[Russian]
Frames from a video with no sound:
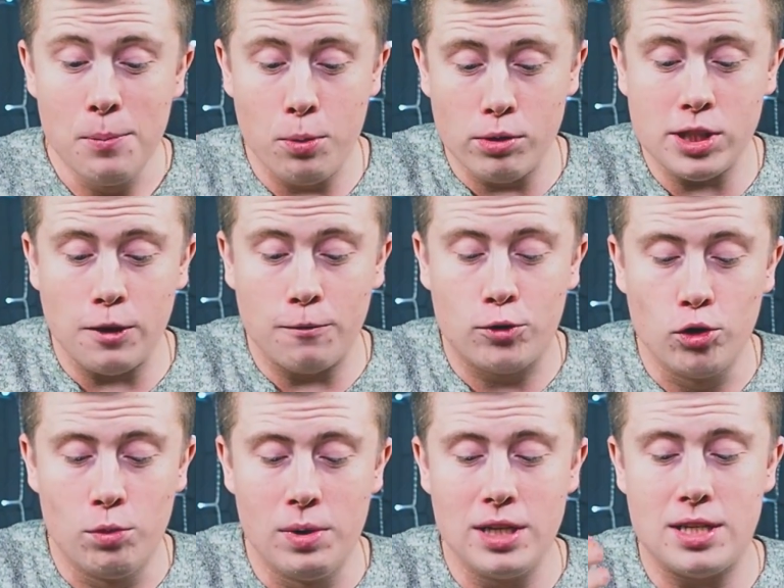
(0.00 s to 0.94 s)
Просто
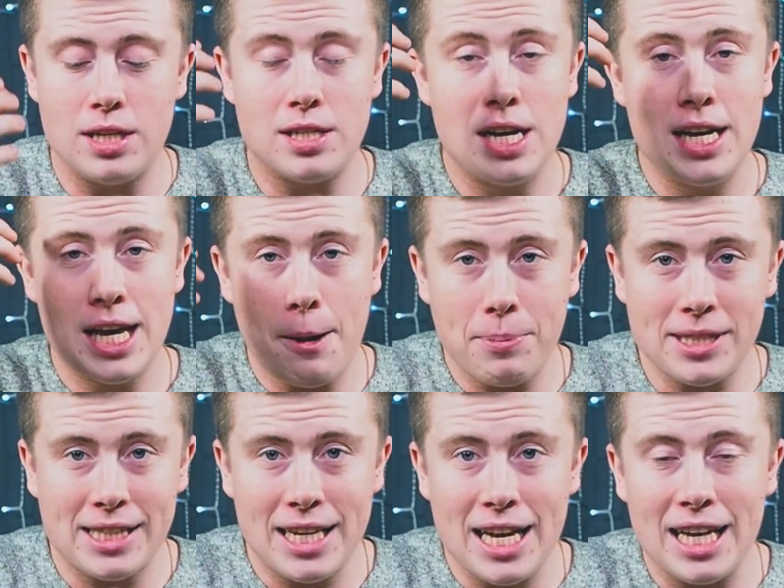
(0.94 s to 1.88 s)
вдумайтесь, я
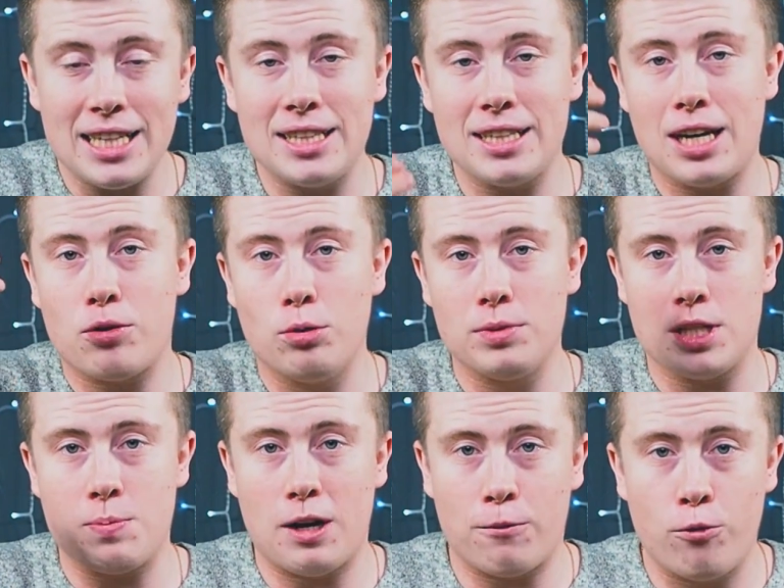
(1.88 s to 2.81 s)
постоянно на каком-то
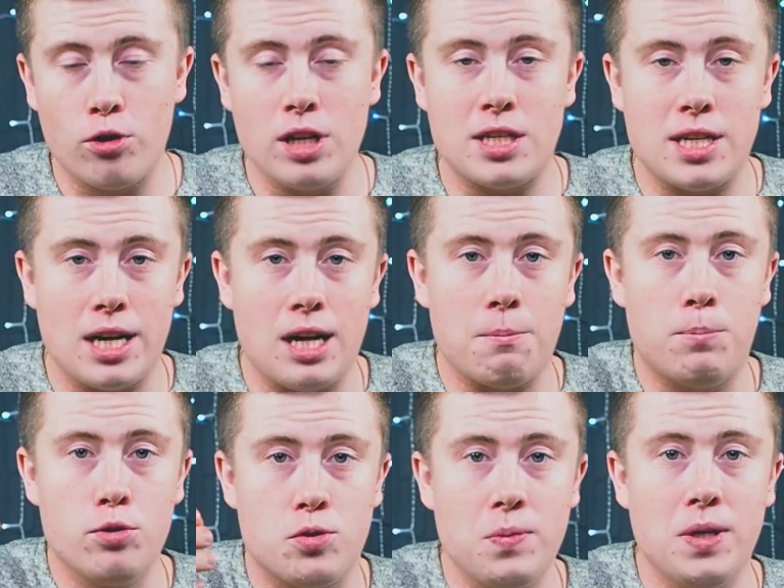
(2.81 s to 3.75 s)
смартфоне терял
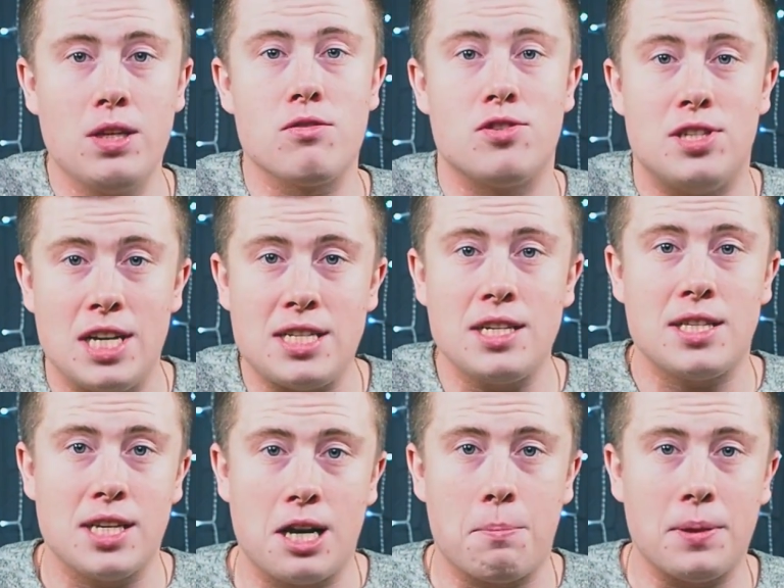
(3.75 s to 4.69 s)
плюс-минус
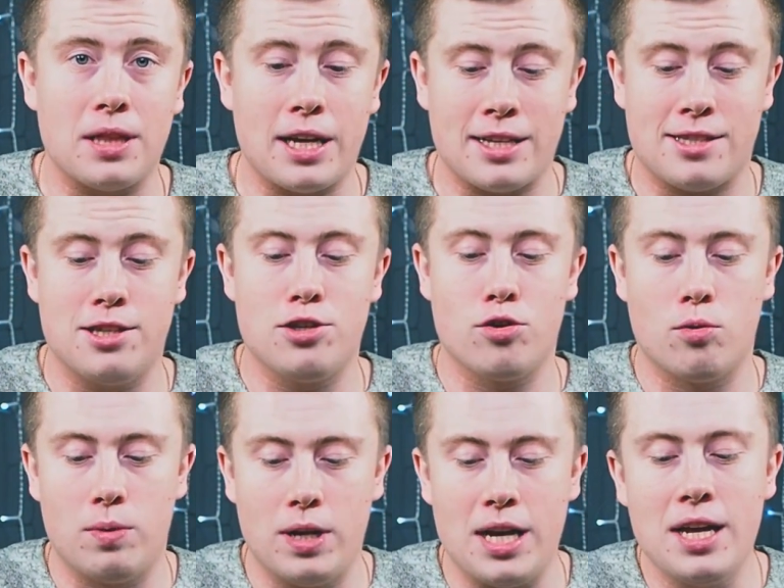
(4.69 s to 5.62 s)
10-15 тысяч
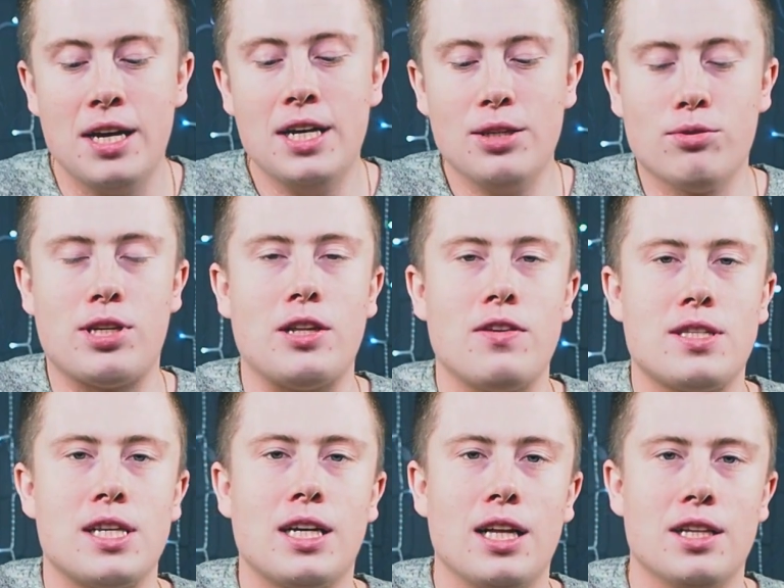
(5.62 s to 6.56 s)
рублей. Ну,
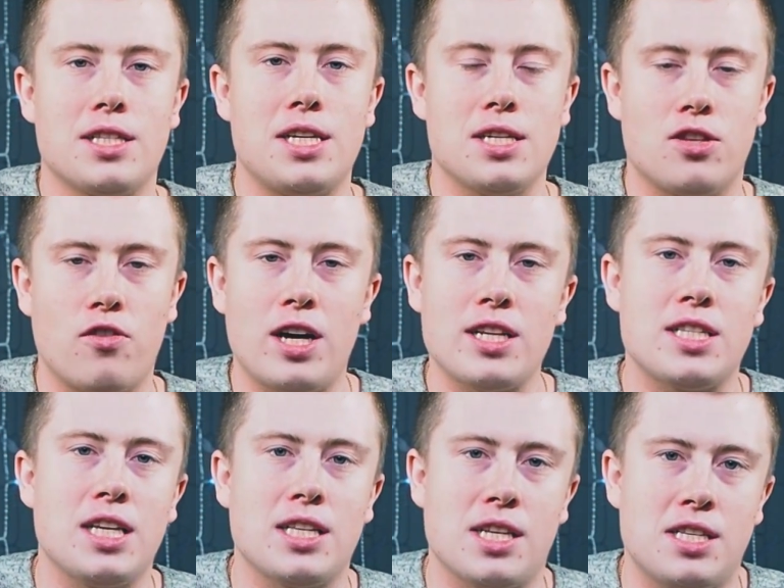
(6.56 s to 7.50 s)
соответственно, Galaxy S20
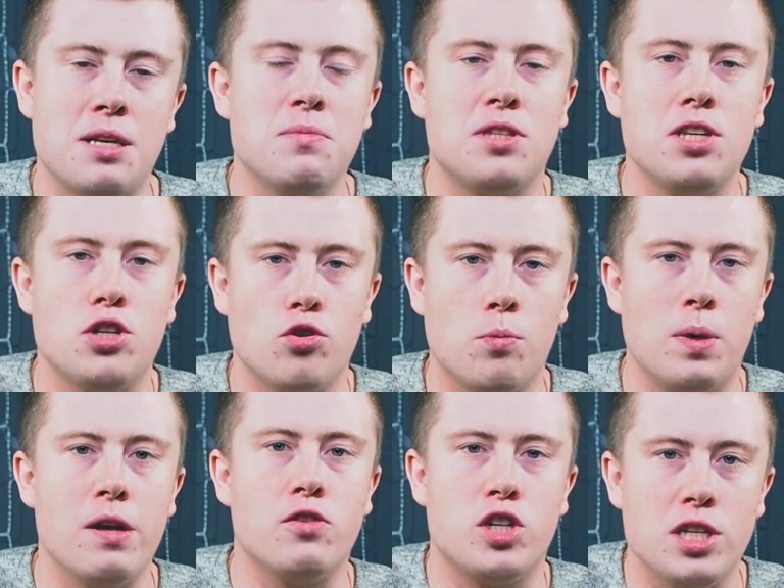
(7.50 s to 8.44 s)
я за 70 тысяч
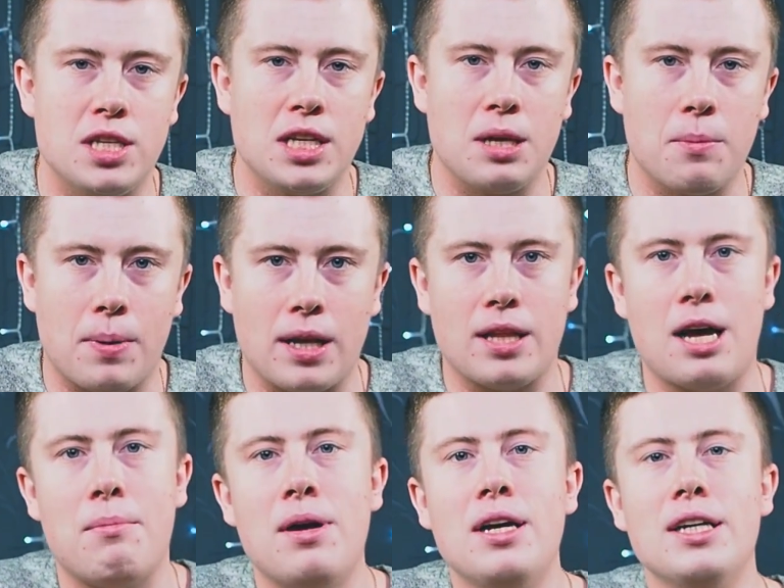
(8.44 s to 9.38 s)
рублей в жизни не
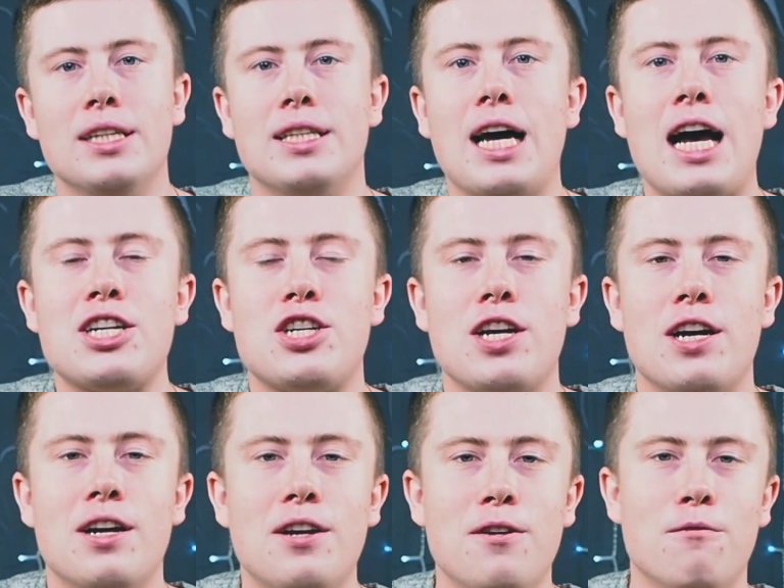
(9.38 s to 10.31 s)
продам.
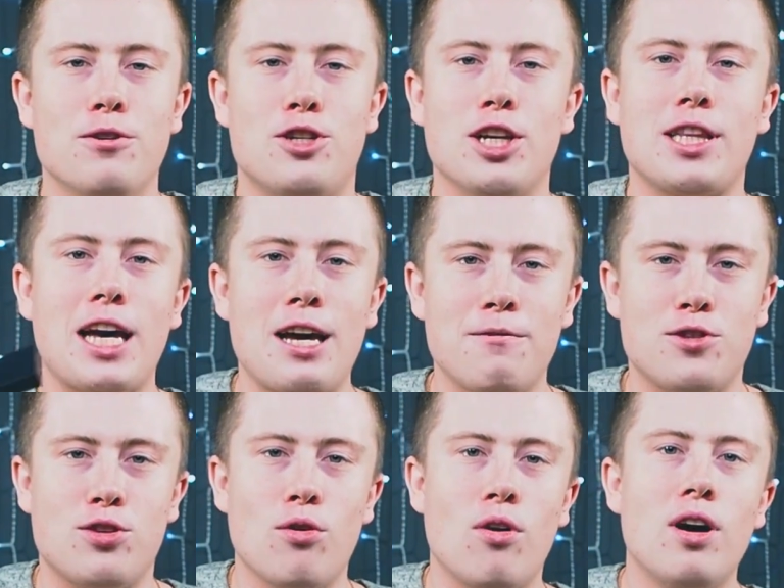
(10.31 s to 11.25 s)
Даже вычитая
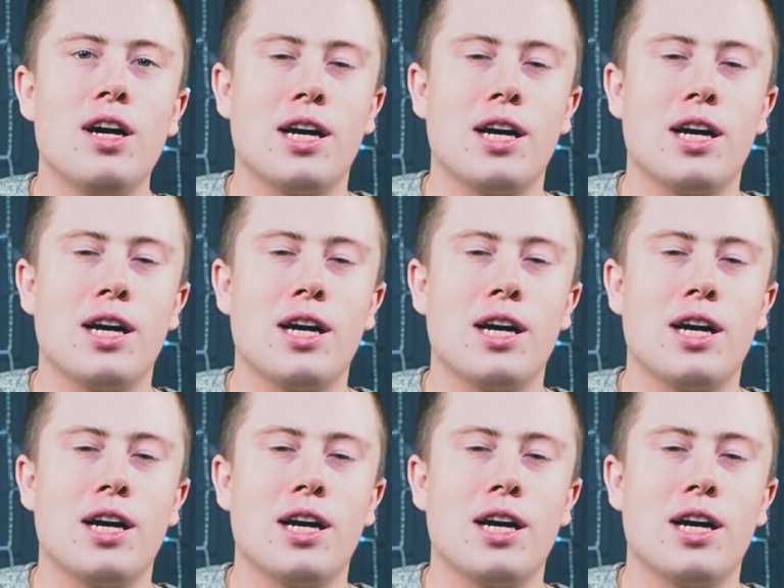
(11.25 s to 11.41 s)
все,